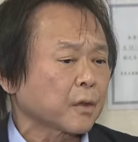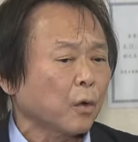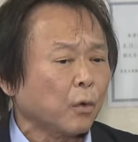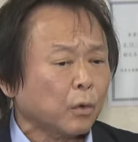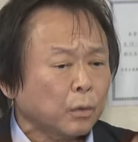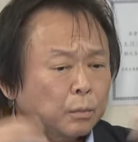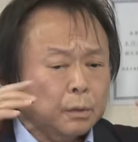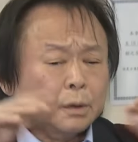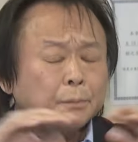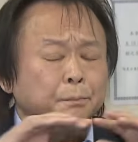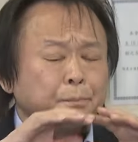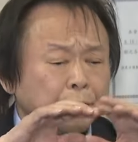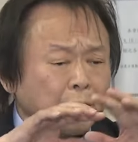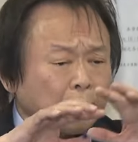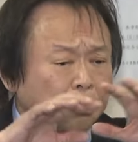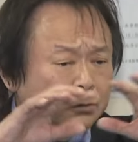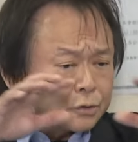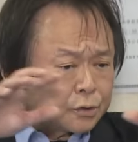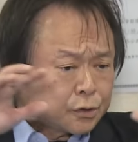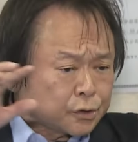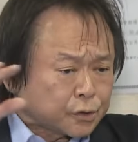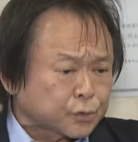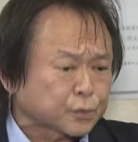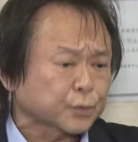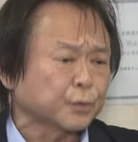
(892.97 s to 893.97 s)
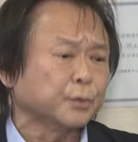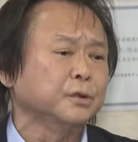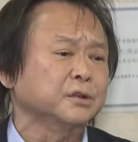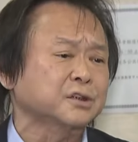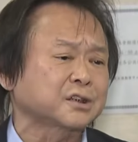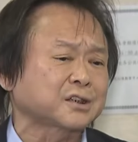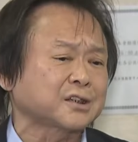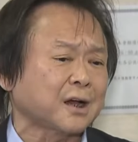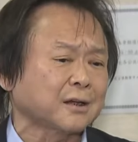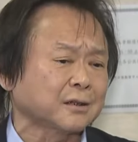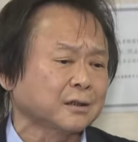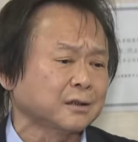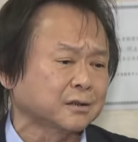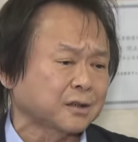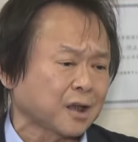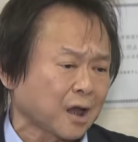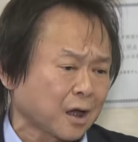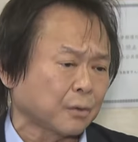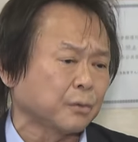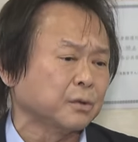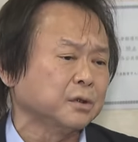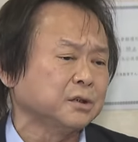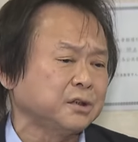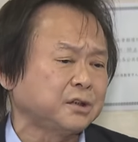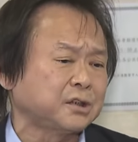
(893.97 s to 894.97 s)
我们不要去灼伤了
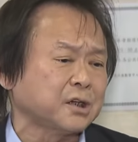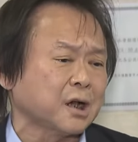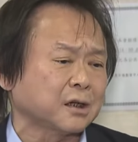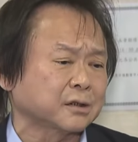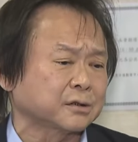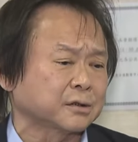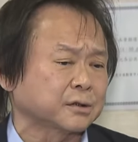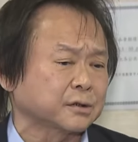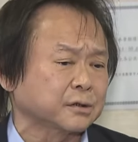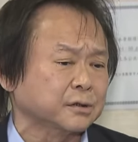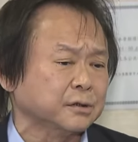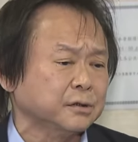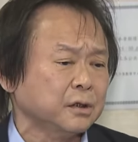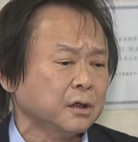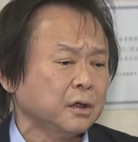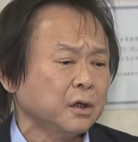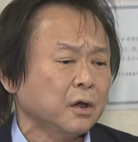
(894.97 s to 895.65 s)
台湾价值。